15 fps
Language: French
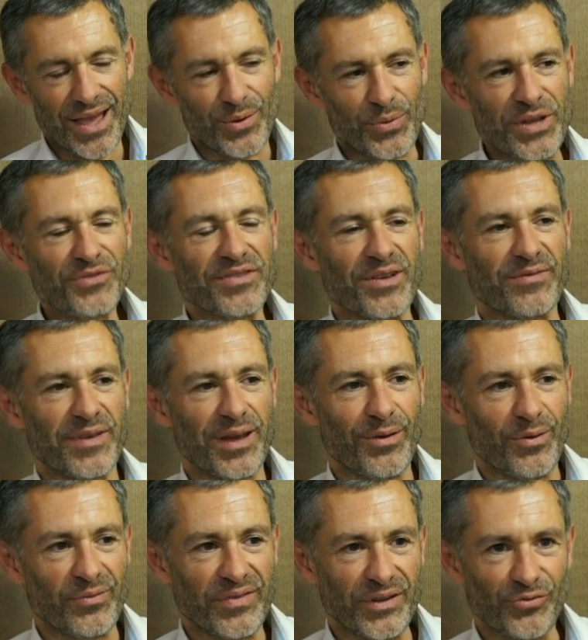Oui, tout à fait.
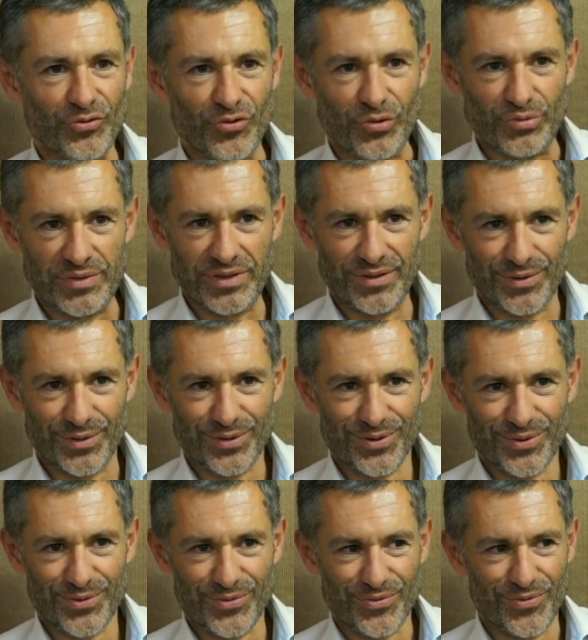En fait, aujourd'hui,
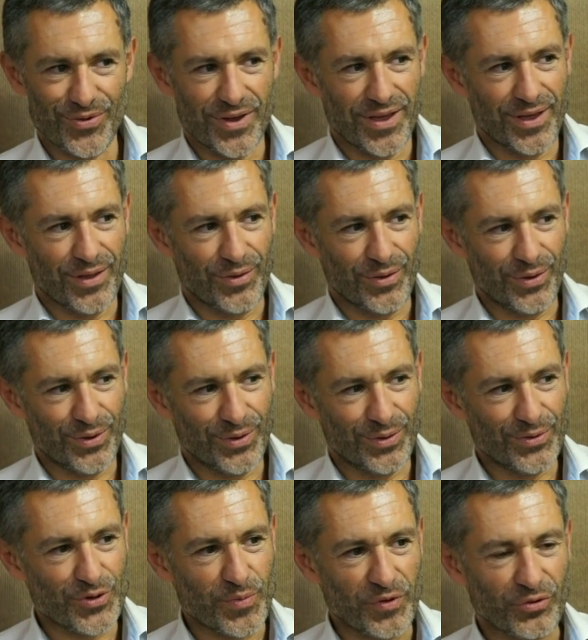euh,
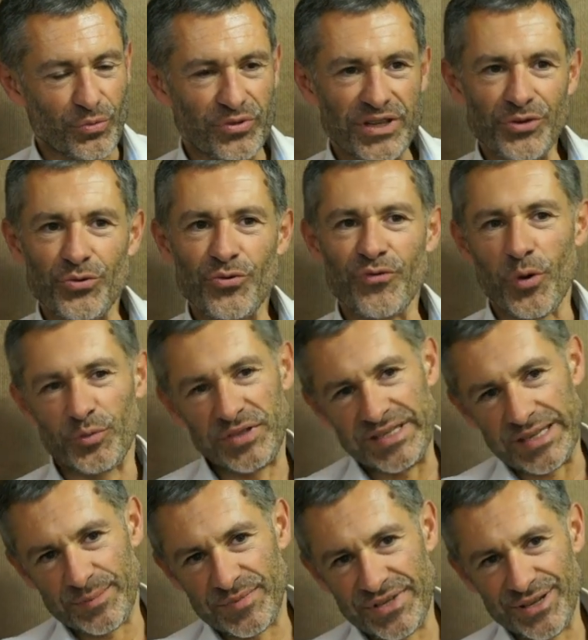euh, je pense qu'on découvre
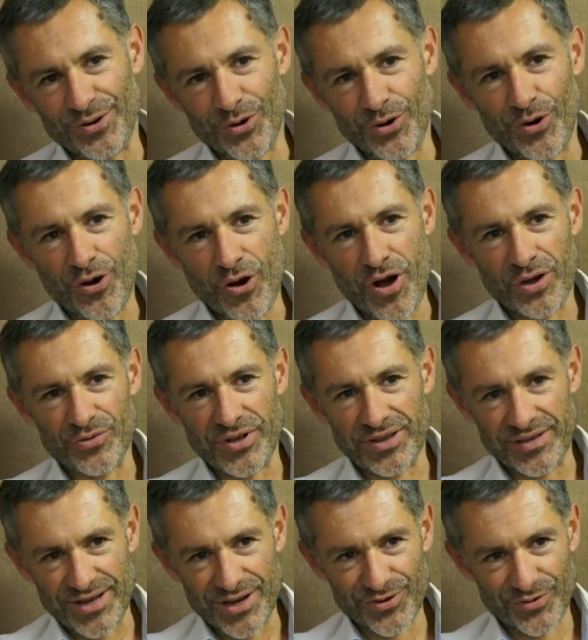petit à petit que le corps a une
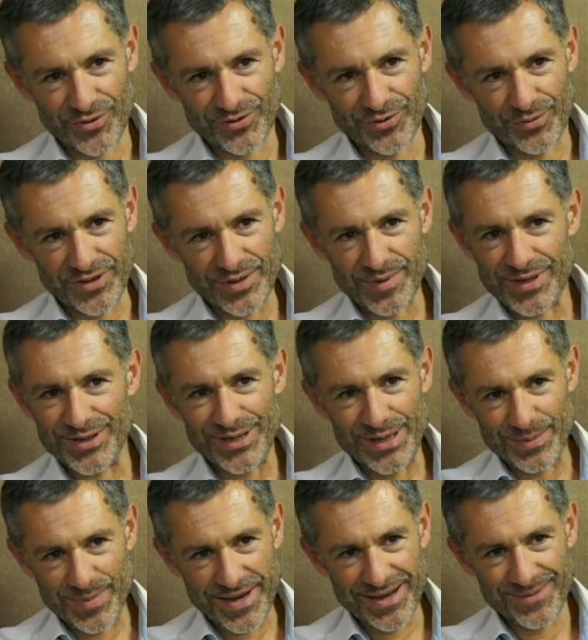intelligence qu'on n'imaginait
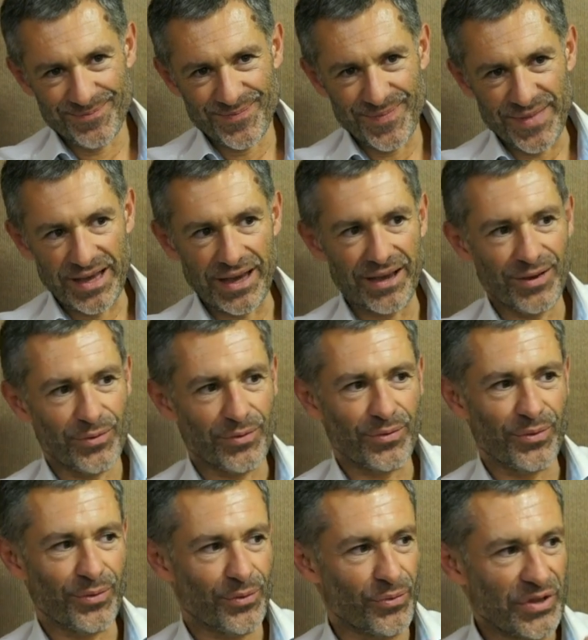pas. Mhm. Hein.
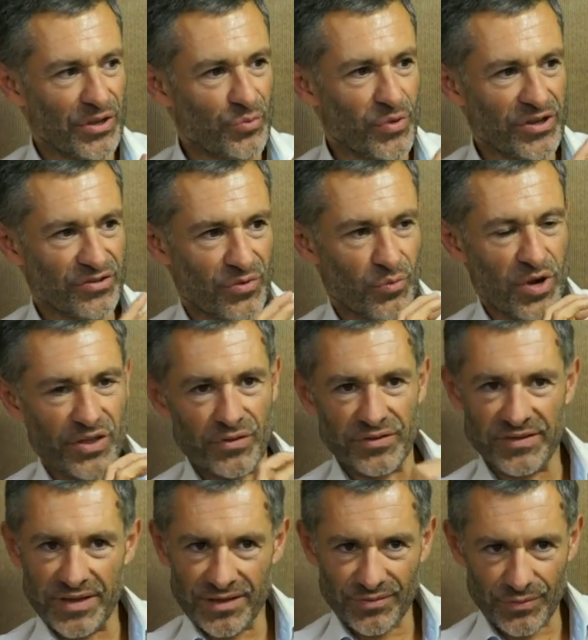on est de moins en moins dans
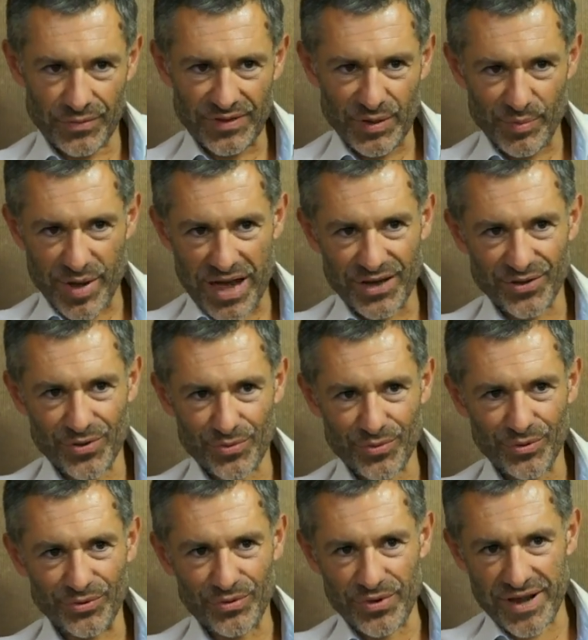cette séparation
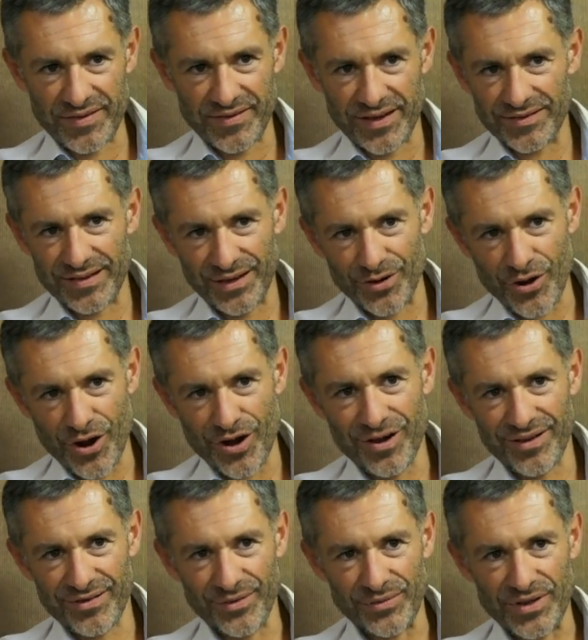entre la tête et le
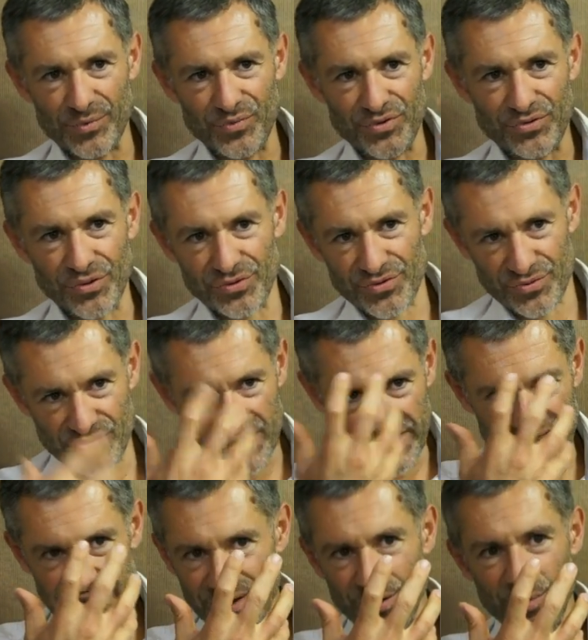corps, on est plus dans une
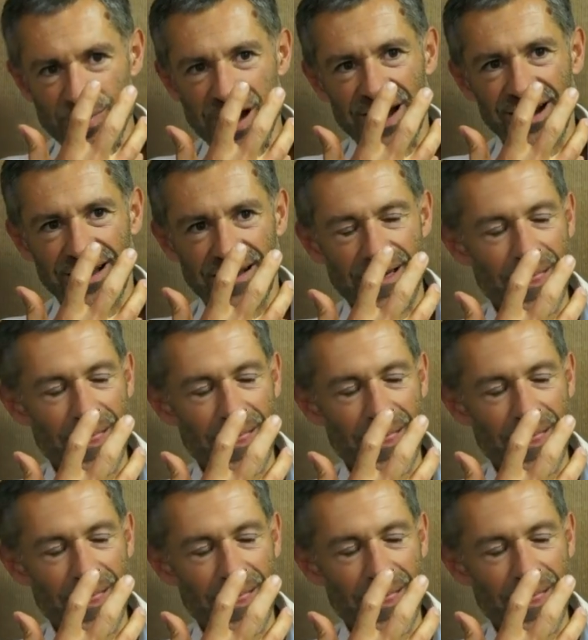unité globale mhm.